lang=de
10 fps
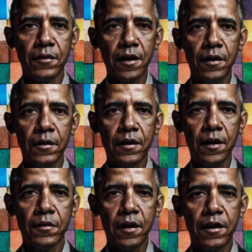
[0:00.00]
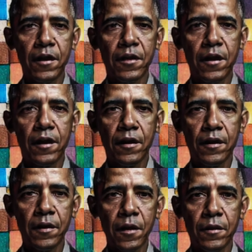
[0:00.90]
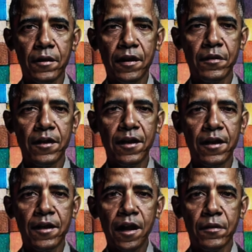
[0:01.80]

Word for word: Wer wollte nicht schon immer so einen hübschen Fliesenteppich